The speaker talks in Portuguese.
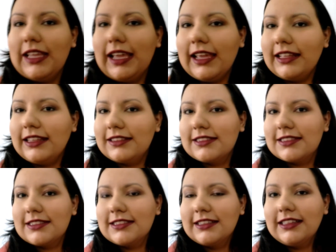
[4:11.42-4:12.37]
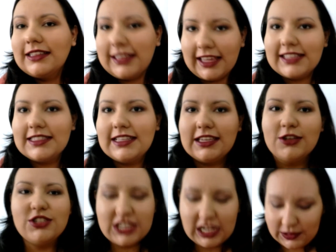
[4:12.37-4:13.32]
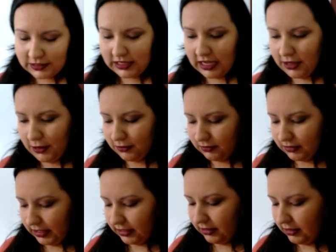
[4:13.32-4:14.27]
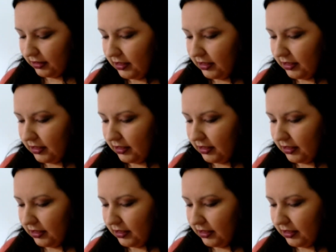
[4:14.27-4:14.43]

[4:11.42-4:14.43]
tênis, que esse daqui eu já usei ontem,